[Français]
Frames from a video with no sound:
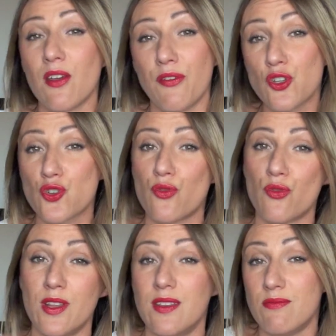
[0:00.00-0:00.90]
Et en fait,
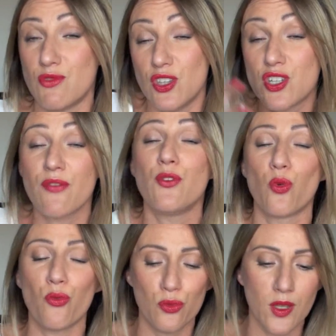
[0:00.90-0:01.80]
j'ai déjà fait
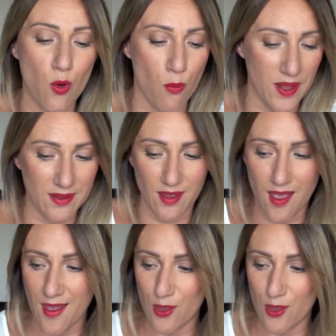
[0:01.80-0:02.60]
une revue très complète.